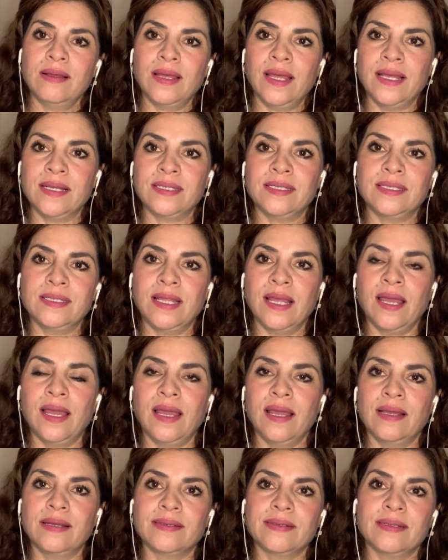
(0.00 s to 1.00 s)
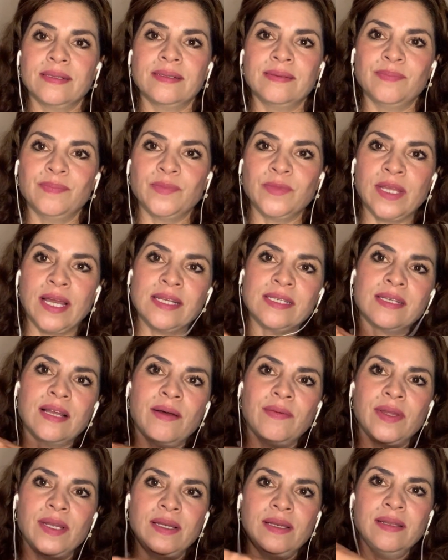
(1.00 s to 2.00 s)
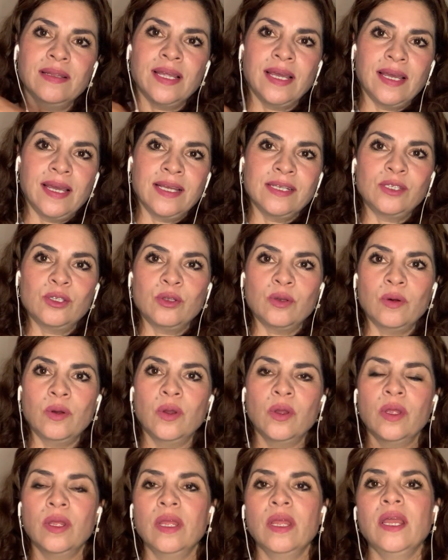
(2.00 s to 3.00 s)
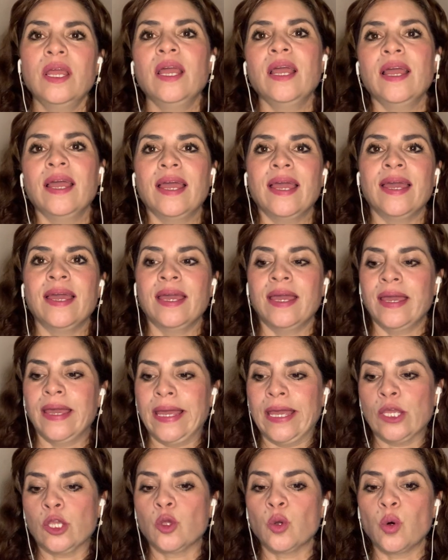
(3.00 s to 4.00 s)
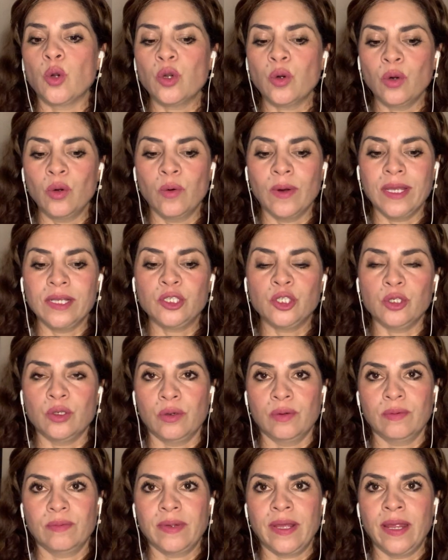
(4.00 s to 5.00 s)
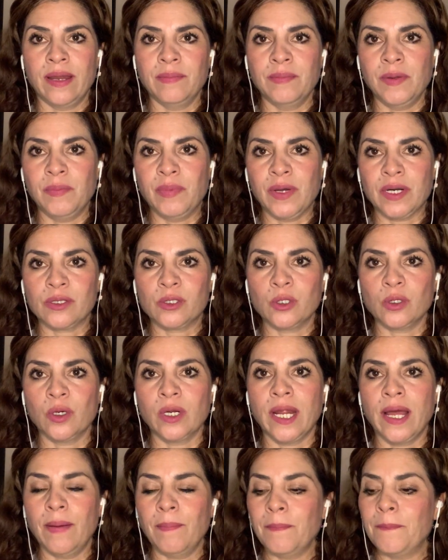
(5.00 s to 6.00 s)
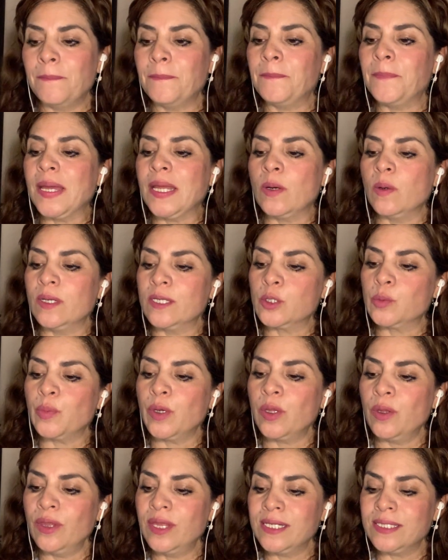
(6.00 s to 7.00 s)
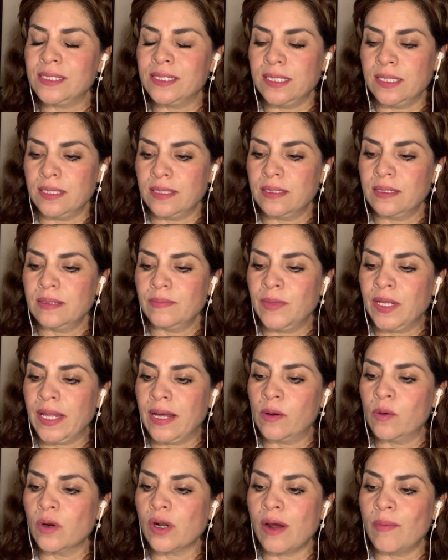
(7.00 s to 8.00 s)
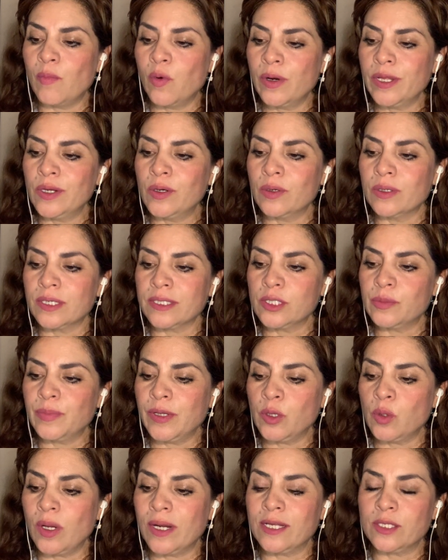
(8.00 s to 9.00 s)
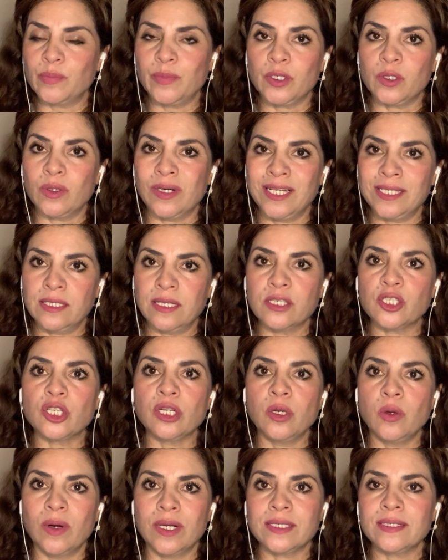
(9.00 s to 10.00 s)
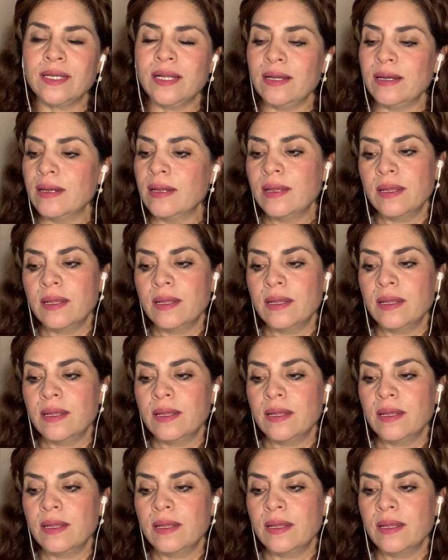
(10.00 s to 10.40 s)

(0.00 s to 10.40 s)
Este, ya saben de esto. Eh, yo no lo he hecho en mi persona, pero les puedo decir me da Con amor y con respeto a las personas que sí lo hacen,